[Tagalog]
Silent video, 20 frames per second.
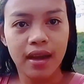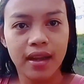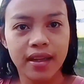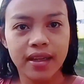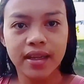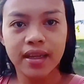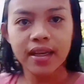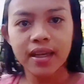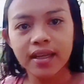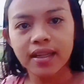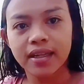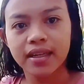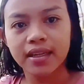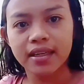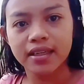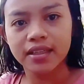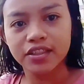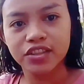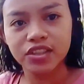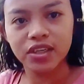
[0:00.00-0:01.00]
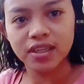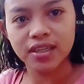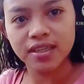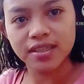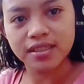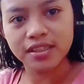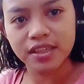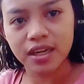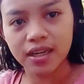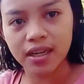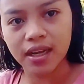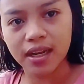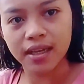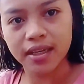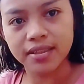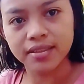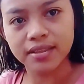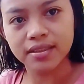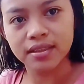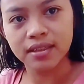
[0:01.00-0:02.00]
Ayan. Nandyan na siya
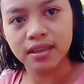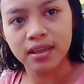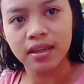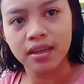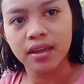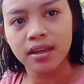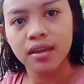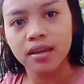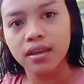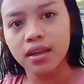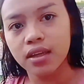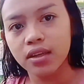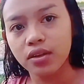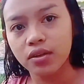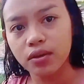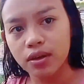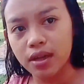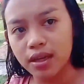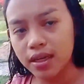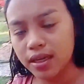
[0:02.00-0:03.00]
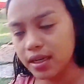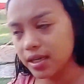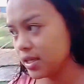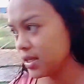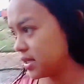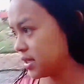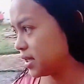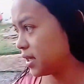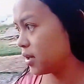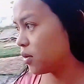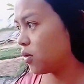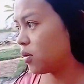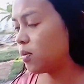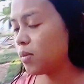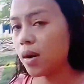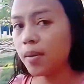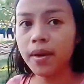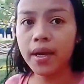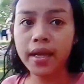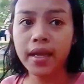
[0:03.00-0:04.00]
guys. Yan yung lilinisin ko
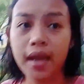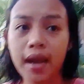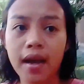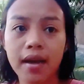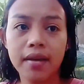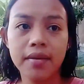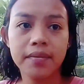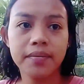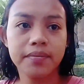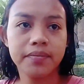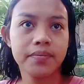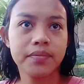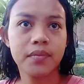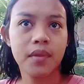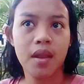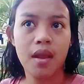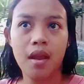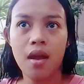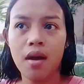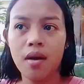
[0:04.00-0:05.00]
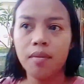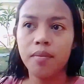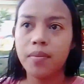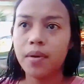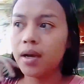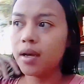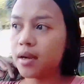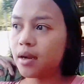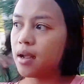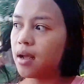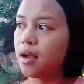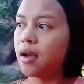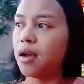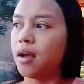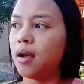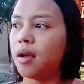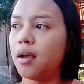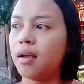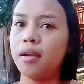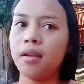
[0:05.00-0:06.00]
mamaya
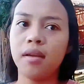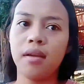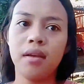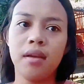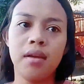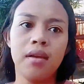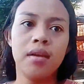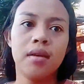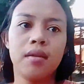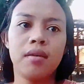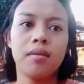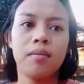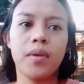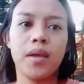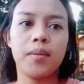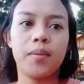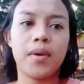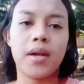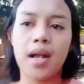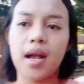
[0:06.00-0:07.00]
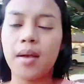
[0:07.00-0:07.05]
para may